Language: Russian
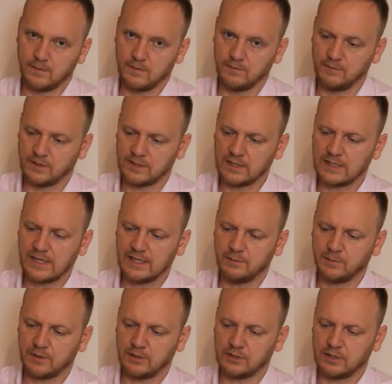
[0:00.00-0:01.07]
вертикальным
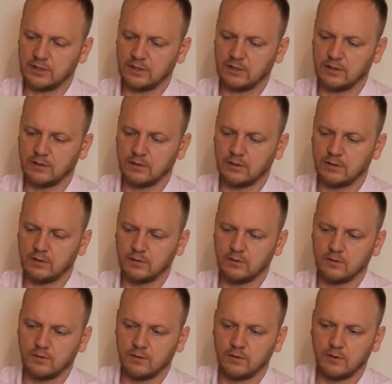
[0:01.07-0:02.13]
положением,
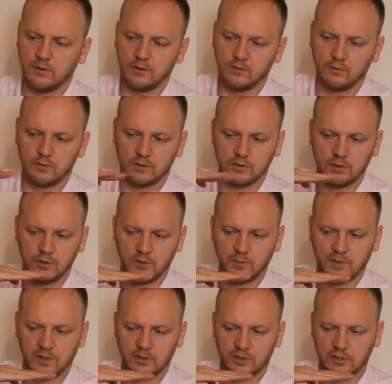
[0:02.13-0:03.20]
То есть ее
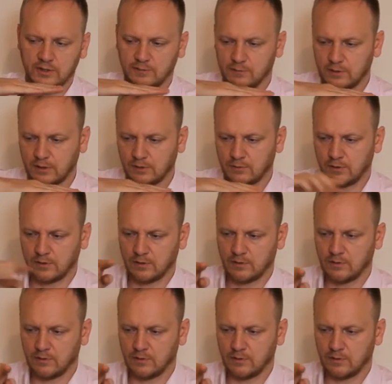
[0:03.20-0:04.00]
положение вот такое.